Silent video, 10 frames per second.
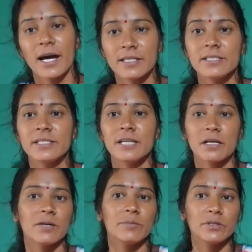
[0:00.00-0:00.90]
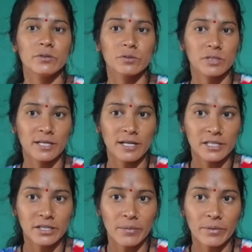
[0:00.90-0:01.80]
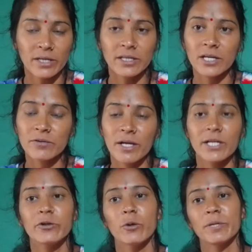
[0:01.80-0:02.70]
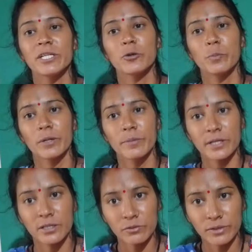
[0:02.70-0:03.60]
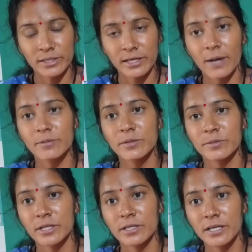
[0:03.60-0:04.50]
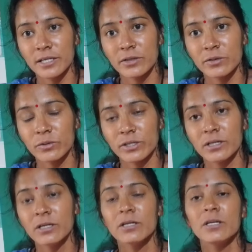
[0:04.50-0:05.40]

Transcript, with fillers: आधी से ज़्यादा वीडियोस की कल शाम ना यही वाली टॉपिक के ऊपर बनी हुई थी आप सभी ने देखी होगी